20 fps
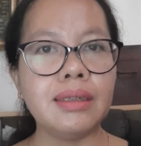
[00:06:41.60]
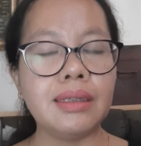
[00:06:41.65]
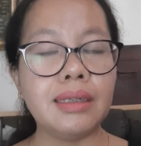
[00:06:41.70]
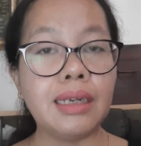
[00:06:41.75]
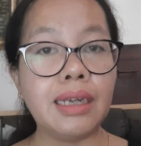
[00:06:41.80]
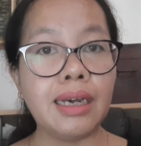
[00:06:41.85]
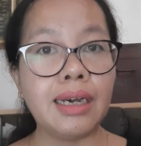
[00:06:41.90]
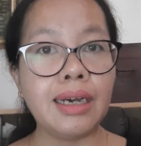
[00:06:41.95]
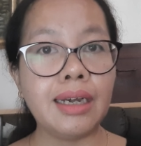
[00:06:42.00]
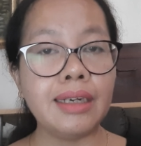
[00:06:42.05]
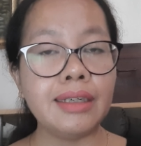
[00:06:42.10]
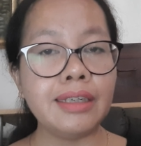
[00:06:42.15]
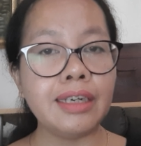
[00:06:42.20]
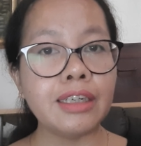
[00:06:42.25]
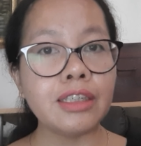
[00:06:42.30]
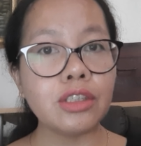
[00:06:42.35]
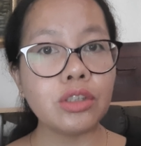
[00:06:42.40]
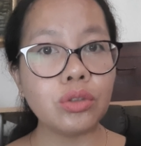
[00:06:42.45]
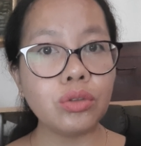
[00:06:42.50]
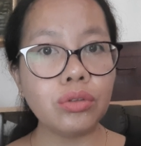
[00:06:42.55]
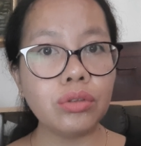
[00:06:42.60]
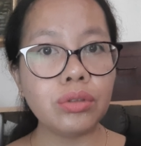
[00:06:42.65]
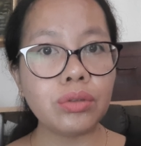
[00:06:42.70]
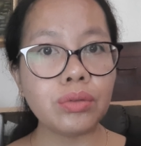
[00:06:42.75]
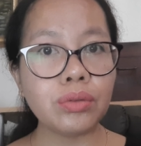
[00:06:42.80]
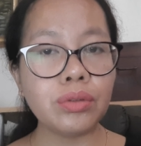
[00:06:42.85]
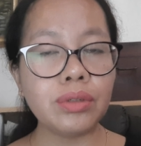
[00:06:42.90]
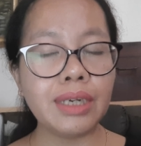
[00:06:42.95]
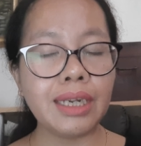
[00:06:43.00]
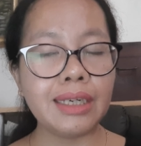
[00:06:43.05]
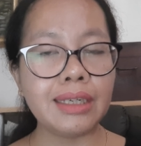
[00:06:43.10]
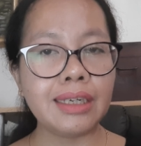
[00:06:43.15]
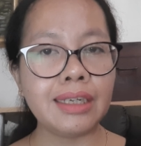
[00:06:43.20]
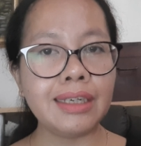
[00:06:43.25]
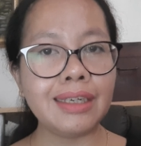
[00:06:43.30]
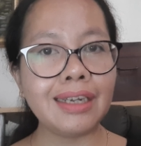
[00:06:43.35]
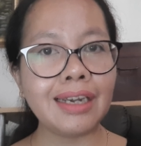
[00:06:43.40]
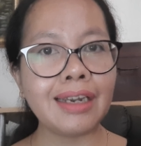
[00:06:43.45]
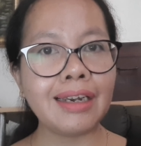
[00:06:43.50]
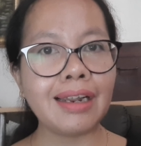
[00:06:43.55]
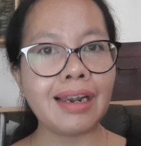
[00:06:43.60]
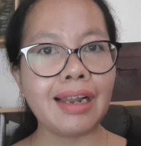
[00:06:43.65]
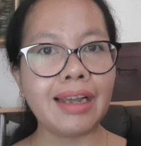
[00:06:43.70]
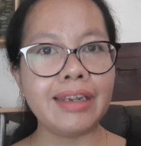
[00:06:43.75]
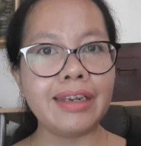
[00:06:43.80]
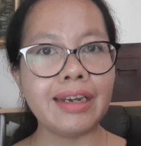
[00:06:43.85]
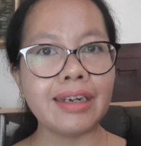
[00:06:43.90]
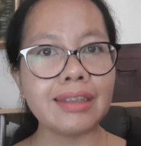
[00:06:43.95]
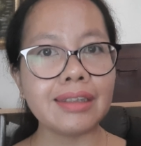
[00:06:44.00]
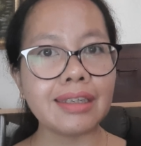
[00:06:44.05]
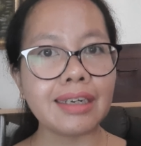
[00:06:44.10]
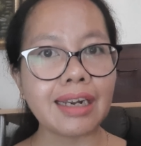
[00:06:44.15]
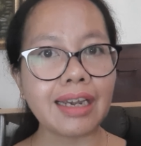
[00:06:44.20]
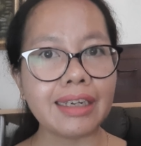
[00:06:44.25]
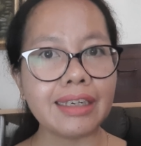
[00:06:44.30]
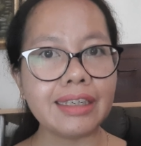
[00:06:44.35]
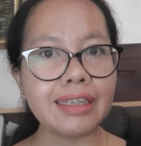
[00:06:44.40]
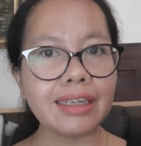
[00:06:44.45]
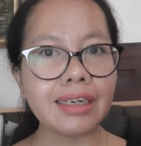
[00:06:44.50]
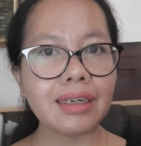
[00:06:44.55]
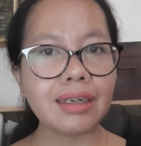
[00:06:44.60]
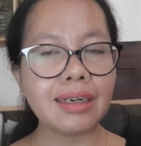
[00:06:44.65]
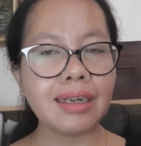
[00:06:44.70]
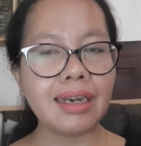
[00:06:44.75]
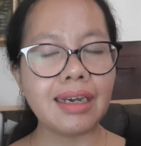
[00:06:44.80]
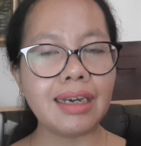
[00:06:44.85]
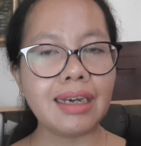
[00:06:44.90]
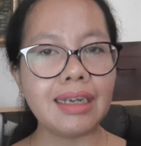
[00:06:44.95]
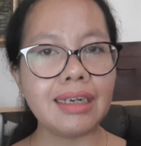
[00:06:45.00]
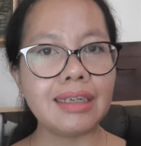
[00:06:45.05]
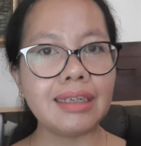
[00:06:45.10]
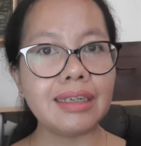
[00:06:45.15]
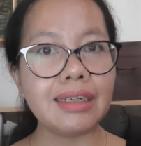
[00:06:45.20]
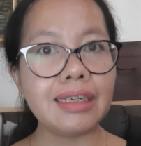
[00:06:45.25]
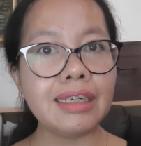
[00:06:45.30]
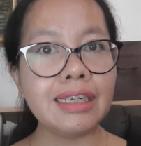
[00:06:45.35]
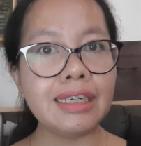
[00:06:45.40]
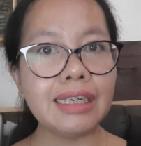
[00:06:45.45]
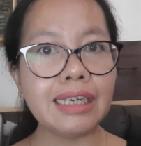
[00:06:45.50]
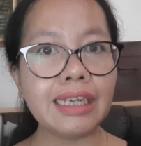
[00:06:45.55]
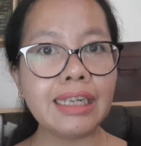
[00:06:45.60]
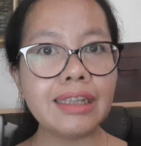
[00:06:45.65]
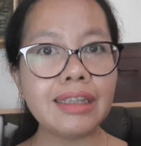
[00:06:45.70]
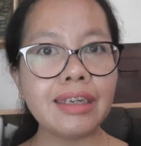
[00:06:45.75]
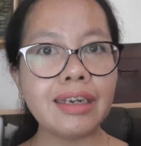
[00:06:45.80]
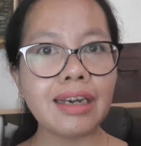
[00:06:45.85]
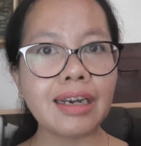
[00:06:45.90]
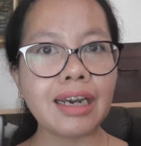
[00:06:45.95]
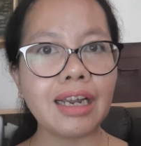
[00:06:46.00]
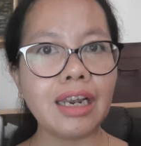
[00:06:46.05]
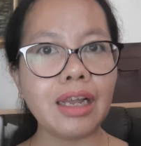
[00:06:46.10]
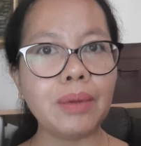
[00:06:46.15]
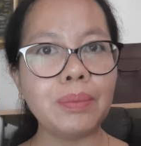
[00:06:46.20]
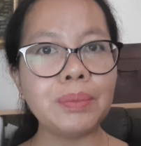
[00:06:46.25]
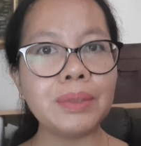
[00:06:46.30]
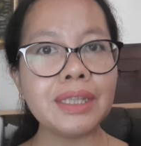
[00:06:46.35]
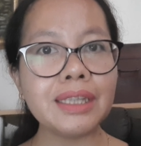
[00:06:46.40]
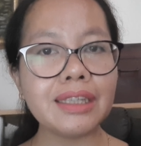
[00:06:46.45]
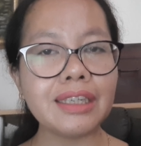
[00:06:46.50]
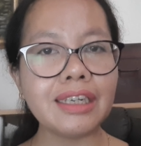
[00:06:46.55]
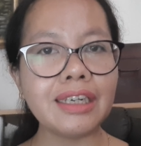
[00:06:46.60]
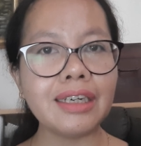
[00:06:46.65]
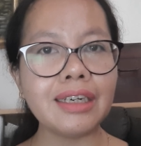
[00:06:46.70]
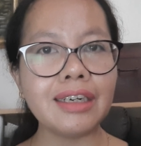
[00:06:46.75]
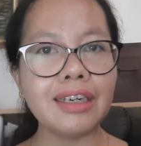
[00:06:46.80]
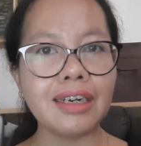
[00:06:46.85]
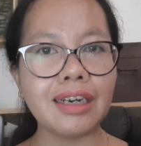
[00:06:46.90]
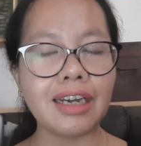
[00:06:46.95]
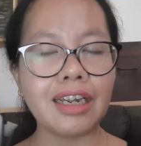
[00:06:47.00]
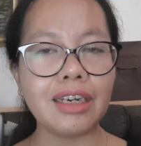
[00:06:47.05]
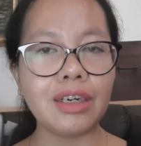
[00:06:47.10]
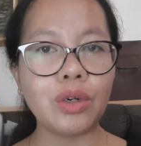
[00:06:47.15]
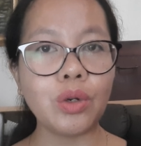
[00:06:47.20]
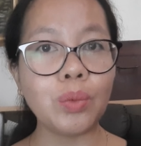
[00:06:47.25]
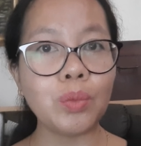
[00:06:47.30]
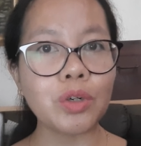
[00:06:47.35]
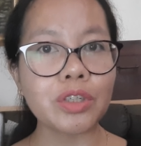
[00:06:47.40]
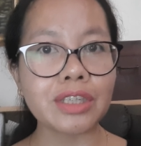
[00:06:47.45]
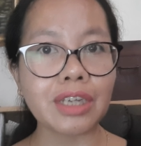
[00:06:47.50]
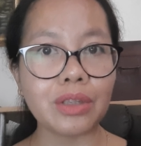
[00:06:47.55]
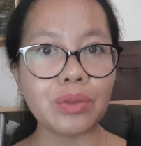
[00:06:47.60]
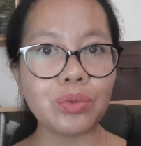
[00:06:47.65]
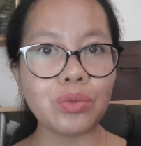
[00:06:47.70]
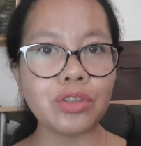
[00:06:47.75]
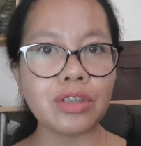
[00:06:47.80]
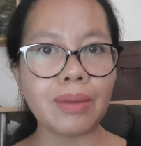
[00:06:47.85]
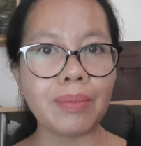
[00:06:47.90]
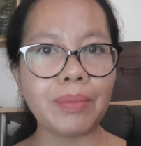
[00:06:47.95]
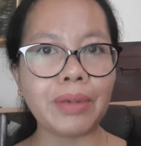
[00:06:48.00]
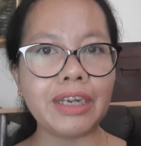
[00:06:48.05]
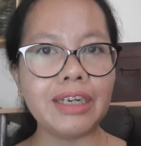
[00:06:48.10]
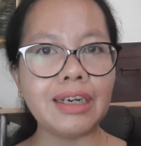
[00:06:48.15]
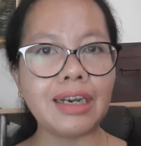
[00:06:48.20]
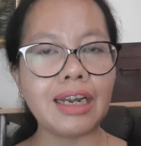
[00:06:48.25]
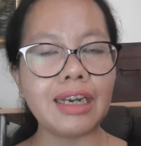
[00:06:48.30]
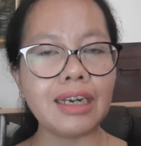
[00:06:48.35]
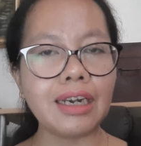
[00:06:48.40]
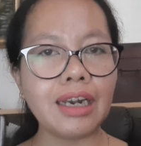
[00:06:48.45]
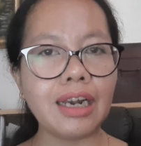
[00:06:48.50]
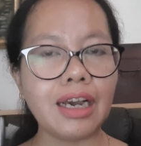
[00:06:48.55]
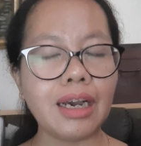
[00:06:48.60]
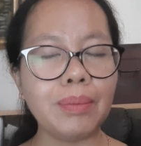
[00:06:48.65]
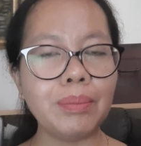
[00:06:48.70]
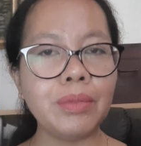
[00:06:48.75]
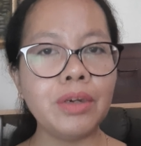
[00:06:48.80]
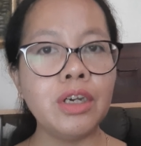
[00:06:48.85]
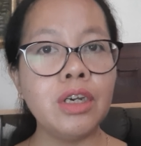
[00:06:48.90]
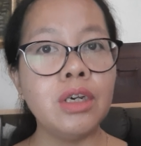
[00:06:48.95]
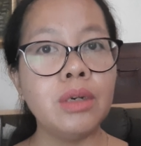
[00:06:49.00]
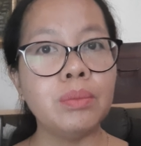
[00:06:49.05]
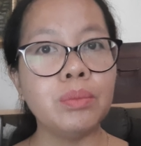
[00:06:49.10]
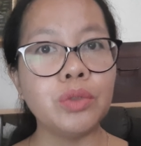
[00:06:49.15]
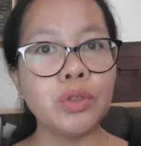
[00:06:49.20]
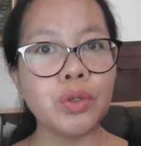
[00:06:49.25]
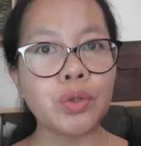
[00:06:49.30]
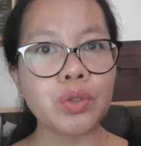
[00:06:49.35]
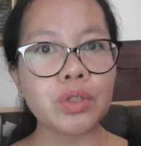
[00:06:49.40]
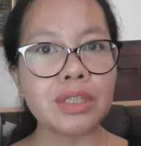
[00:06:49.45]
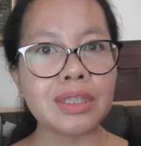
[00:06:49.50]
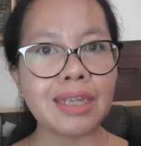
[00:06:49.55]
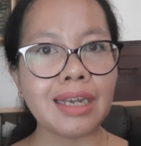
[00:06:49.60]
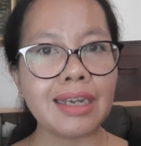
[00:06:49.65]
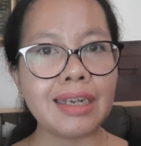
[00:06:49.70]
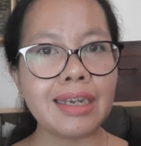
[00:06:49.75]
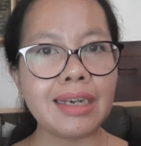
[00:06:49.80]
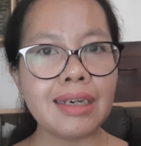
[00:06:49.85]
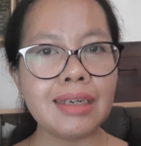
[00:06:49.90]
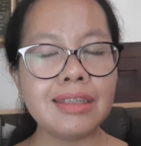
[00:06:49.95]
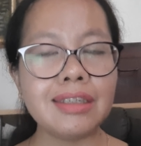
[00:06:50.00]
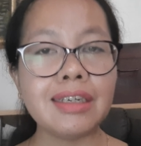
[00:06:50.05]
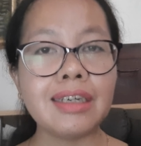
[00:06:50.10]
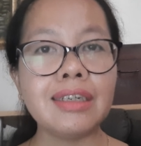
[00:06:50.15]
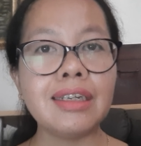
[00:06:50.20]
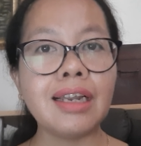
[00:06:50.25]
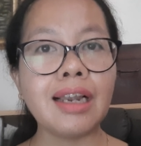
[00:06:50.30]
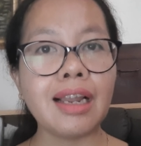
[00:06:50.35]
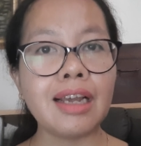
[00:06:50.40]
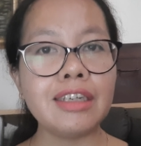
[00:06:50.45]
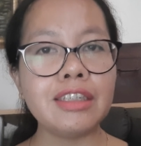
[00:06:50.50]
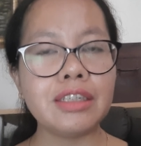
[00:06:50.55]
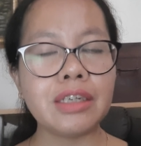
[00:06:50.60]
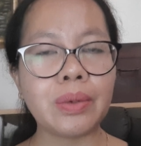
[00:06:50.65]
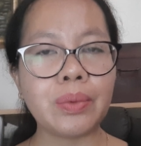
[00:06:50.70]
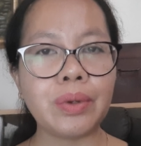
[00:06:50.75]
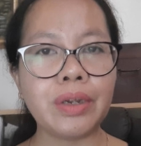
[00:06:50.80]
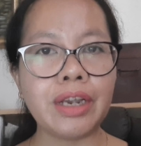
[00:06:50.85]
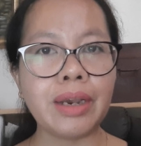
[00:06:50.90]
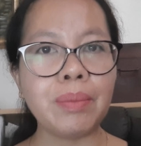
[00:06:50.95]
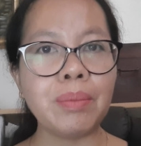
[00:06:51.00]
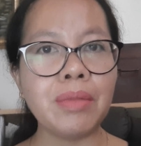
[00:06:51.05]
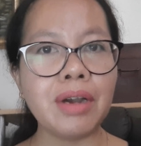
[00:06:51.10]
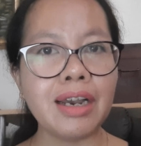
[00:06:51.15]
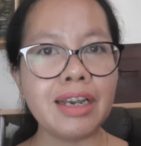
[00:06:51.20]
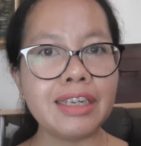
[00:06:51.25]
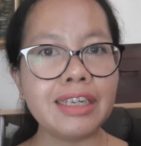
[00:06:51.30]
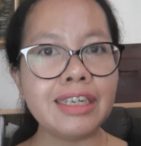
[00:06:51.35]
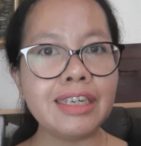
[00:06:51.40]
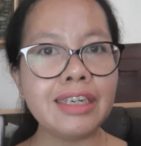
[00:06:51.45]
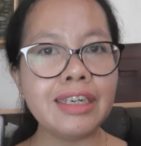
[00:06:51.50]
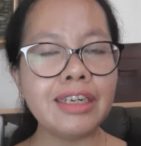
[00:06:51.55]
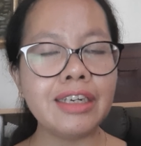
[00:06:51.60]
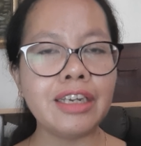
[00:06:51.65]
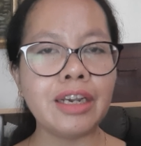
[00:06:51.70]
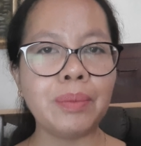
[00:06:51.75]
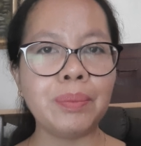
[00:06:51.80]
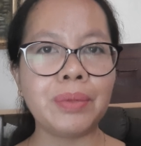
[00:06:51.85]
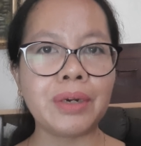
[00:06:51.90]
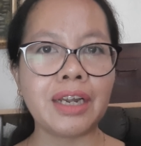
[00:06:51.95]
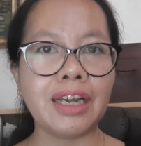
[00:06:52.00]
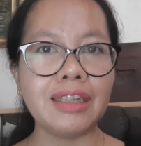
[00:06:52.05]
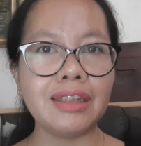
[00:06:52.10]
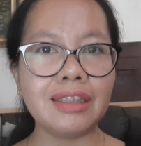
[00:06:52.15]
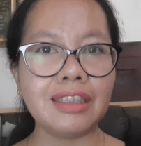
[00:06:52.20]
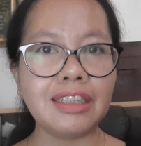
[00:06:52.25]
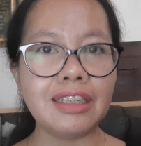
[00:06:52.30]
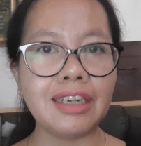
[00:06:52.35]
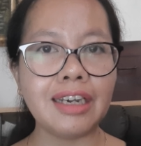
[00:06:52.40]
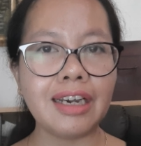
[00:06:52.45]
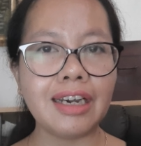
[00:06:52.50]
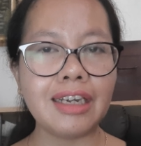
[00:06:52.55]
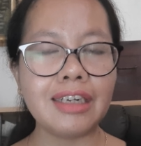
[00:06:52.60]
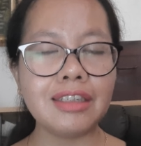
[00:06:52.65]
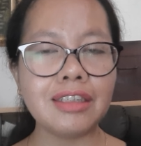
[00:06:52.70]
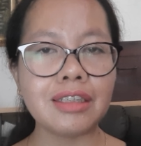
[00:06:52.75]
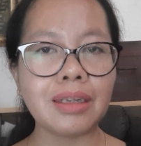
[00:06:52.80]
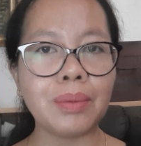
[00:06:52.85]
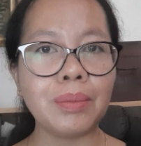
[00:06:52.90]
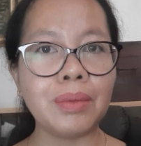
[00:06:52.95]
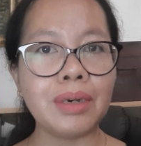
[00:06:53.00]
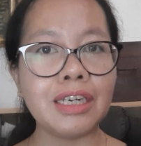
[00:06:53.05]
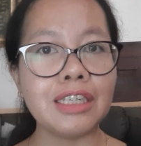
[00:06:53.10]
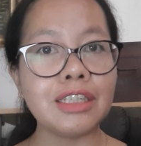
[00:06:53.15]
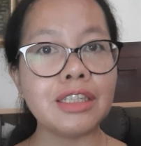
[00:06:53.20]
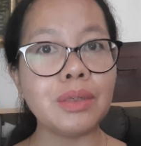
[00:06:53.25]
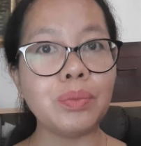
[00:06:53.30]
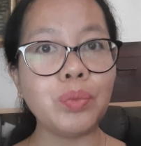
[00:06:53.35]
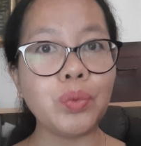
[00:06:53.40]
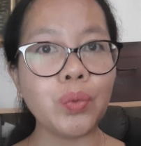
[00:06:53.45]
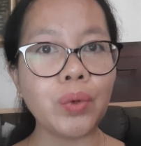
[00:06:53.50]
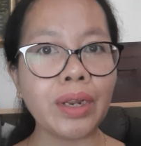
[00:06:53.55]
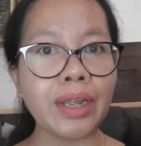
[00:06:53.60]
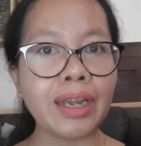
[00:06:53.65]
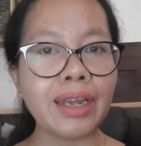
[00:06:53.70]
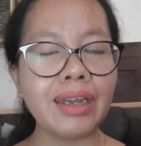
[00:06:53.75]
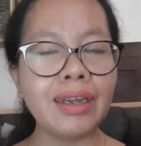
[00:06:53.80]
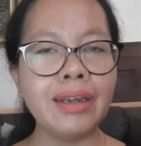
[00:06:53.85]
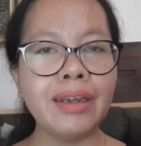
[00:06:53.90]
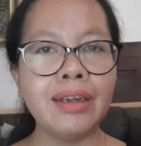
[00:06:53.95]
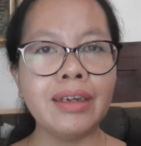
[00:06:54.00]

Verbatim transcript: Dan yang ketujuh, dan ini adalah yang terakhir, dan ini tidak kalah penting dengan nomor satu sampai dengan enam Menurut saya, jadilah cewek yang baik, yang perhatian sama si bule.